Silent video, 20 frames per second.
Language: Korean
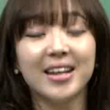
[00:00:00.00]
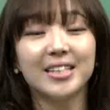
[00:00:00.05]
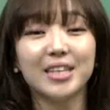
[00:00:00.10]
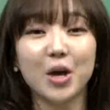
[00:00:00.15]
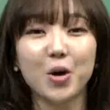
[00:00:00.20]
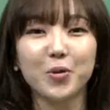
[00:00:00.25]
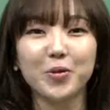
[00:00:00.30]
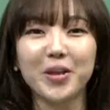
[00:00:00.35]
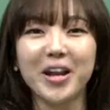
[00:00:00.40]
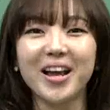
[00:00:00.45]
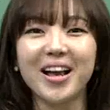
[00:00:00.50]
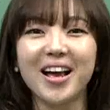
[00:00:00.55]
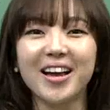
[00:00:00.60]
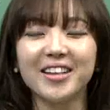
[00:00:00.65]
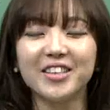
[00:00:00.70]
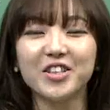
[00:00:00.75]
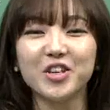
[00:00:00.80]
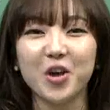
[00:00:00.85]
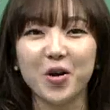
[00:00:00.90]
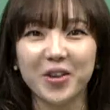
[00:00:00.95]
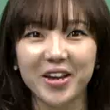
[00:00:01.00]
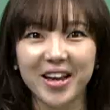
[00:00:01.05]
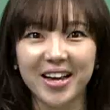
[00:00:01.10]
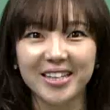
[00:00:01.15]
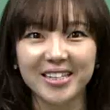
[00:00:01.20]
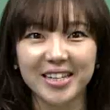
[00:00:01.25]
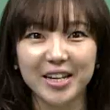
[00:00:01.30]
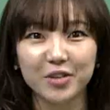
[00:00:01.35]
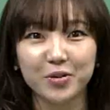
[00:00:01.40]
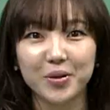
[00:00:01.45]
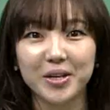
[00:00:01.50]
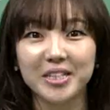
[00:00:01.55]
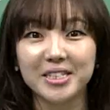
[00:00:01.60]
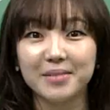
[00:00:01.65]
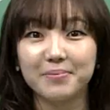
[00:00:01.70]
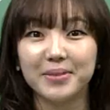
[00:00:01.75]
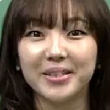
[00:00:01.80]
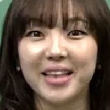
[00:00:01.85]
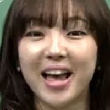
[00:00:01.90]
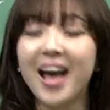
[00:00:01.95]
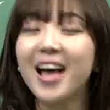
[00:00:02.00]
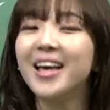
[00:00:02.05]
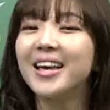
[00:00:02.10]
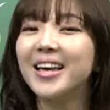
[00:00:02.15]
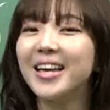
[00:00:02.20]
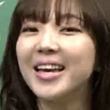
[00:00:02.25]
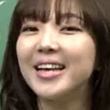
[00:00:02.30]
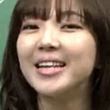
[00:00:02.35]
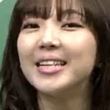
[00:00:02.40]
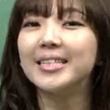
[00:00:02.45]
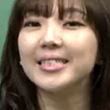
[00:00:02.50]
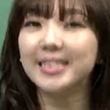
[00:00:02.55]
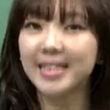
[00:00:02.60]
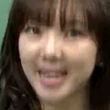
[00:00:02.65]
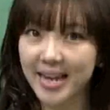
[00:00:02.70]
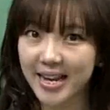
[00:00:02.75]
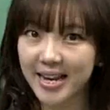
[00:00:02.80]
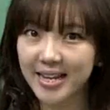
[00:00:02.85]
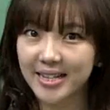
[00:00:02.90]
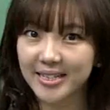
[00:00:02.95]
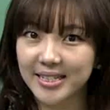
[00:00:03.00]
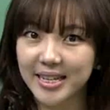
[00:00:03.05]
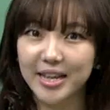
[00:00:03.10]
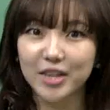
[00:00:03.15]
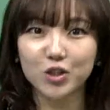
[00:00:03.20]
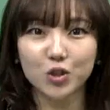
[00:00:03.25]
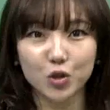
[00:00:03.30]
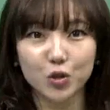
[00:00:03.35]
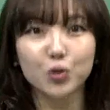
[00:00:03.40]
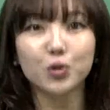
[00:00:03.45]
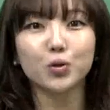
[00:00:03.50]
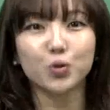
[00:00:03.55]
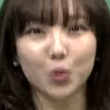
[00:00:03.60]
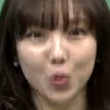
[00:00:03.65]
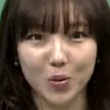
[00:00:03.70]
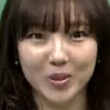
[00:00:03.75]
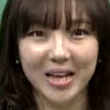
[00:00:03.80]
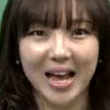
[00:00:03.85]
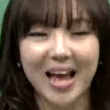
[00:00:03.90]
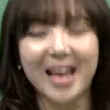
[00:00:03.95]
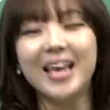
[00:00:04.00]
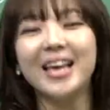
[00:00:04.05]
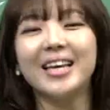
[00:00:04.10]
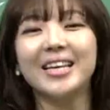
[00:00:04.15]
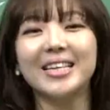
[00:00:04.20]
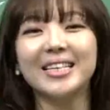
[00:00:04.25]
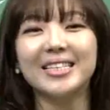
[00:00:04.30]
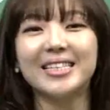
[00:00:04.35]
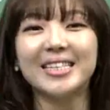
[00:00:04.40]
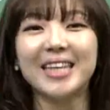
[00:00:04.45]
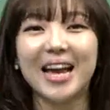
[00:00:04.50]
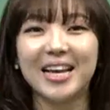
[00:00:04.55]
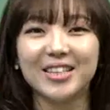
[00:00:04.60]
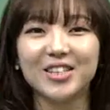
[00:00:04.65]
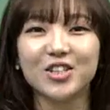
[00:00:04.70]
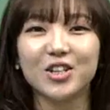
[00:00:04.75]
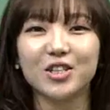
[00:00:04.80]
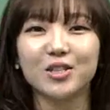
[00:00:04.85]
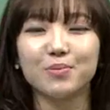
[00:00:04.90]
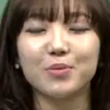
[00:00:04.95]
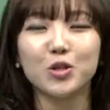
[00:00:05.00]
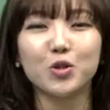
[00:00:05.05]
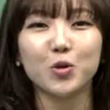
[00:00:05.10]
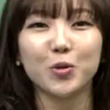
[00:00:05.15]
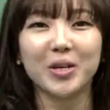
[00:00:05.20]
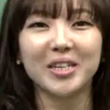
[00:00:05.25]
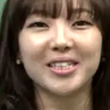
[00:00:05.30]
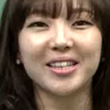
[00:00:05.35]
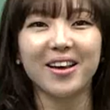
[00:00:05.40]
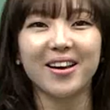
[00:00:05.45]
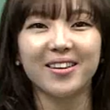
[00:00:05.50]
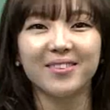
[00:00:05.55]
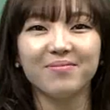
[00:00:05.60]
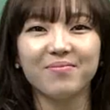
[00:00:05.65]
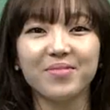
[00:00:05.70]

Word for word: 자, 오늘의 강의는 여기까지가 되겠습니다. It is easy to 동사 잊지 않으셨으면 좋겠어요.